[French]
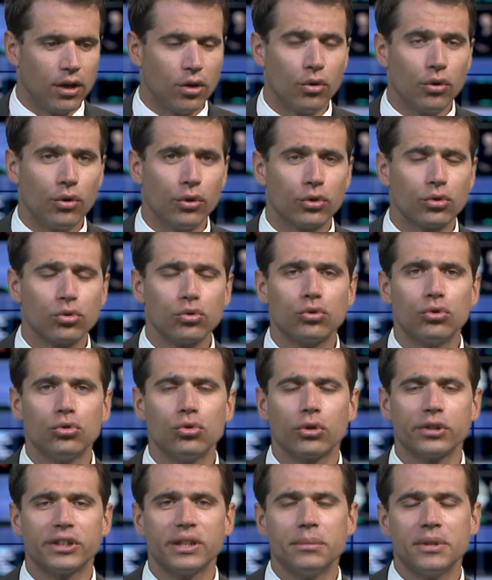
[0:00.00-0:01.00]
Le
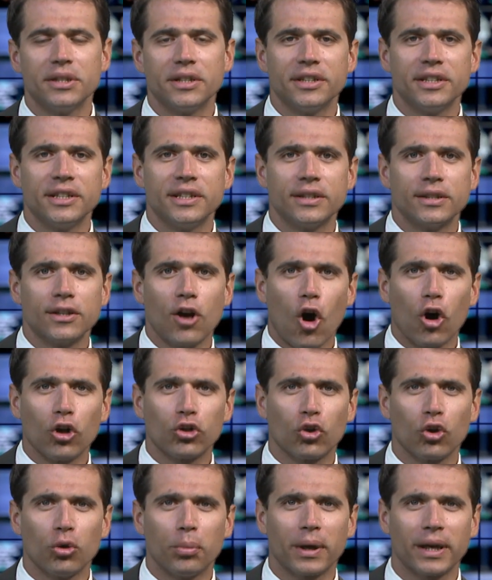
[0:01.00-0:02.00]
concours des
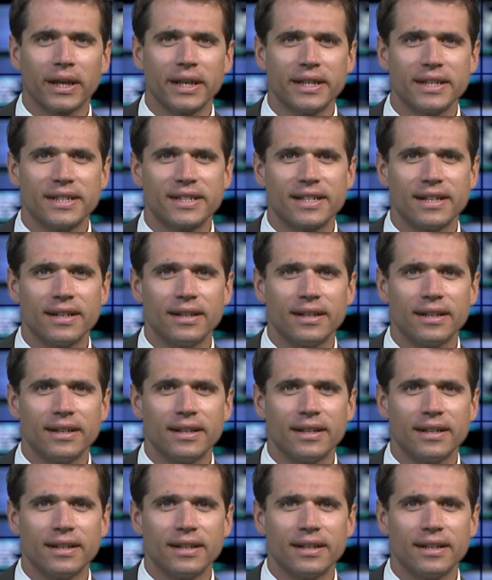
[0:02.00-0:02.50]
mini-entreprises,